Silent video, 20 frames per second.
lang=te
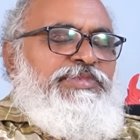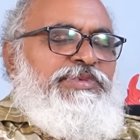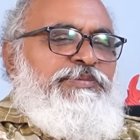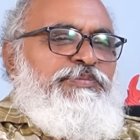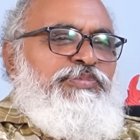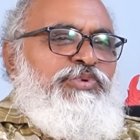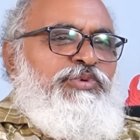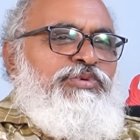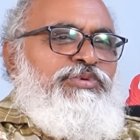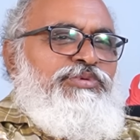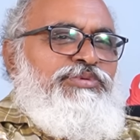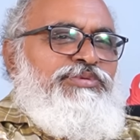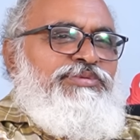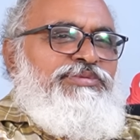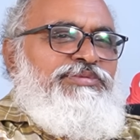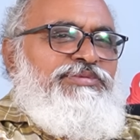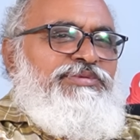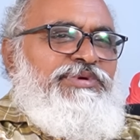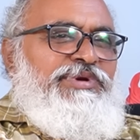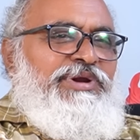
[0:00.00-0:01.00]
ఇప్పుడు
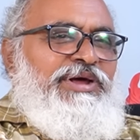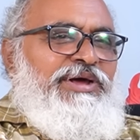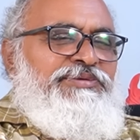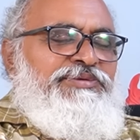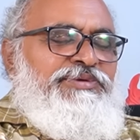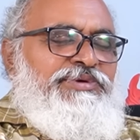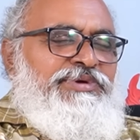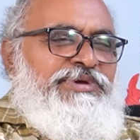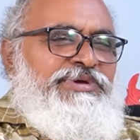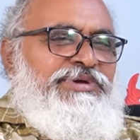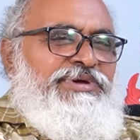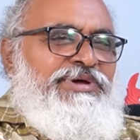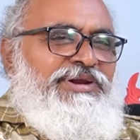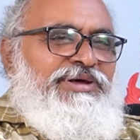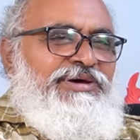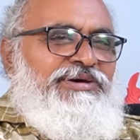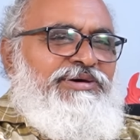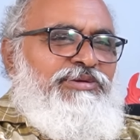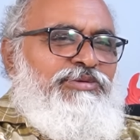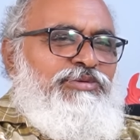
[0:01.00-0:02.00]
రాజకీయ
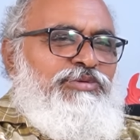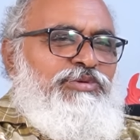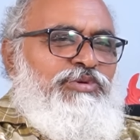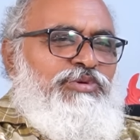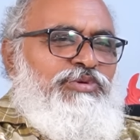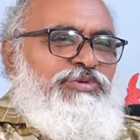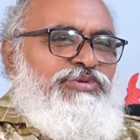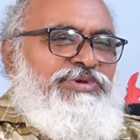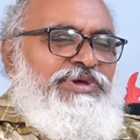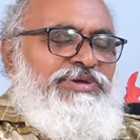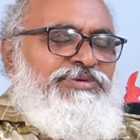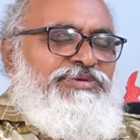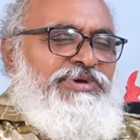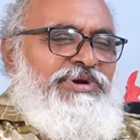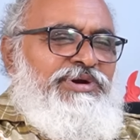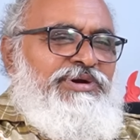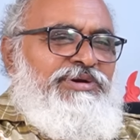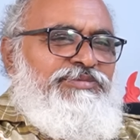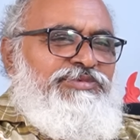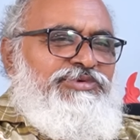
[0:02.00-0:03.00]
రంగంలో
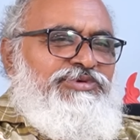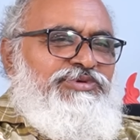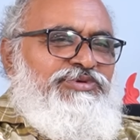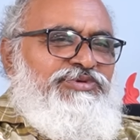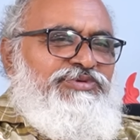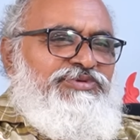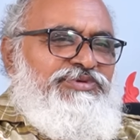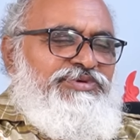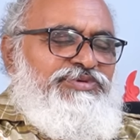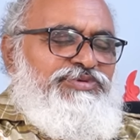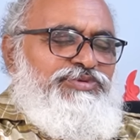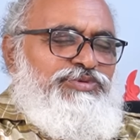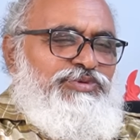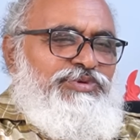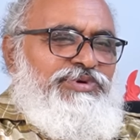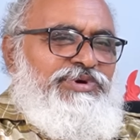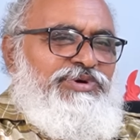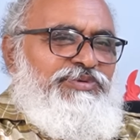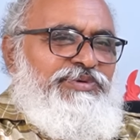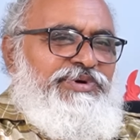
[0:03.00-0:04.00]
సంచలనం
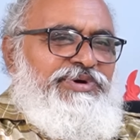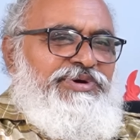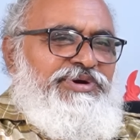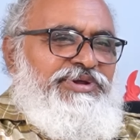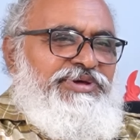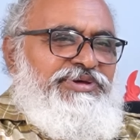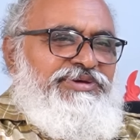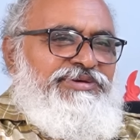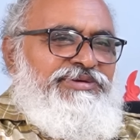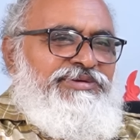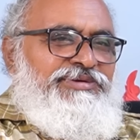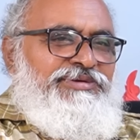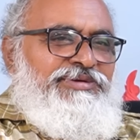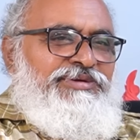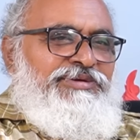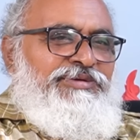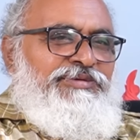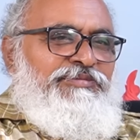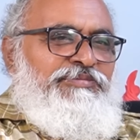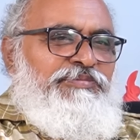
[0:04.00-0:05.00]
సృష్టిస్తున్నటువంటి
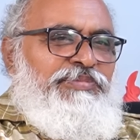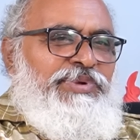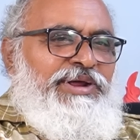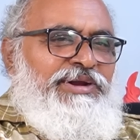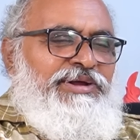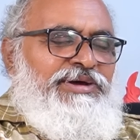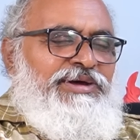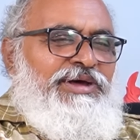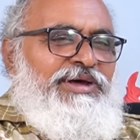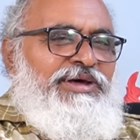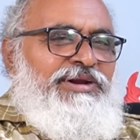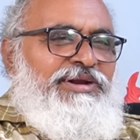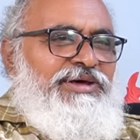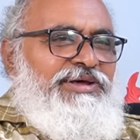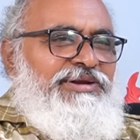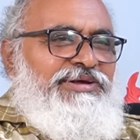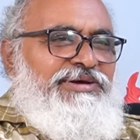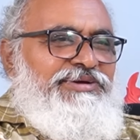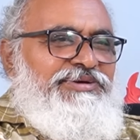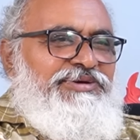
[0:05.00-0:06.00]
పరకాల
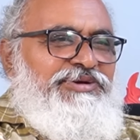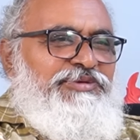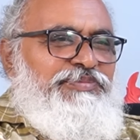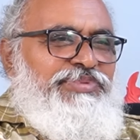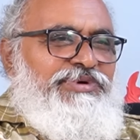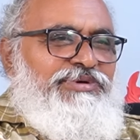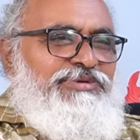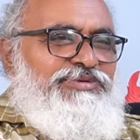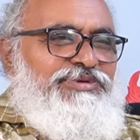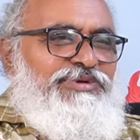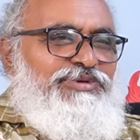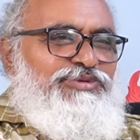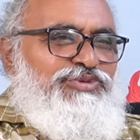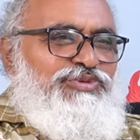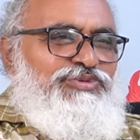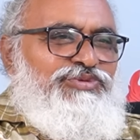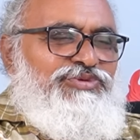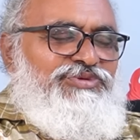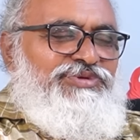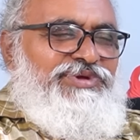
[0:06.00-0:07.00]
అనే ఇంటి పేరు
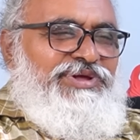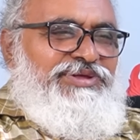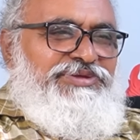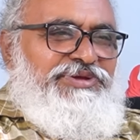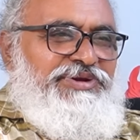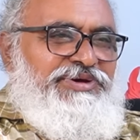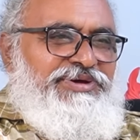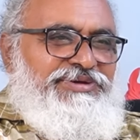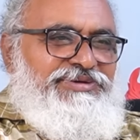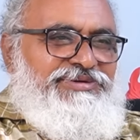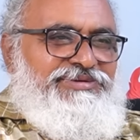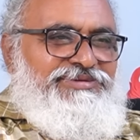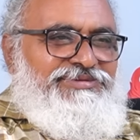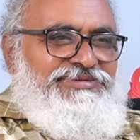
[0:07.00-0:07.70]
తెలుసుంటుంది అందరికీ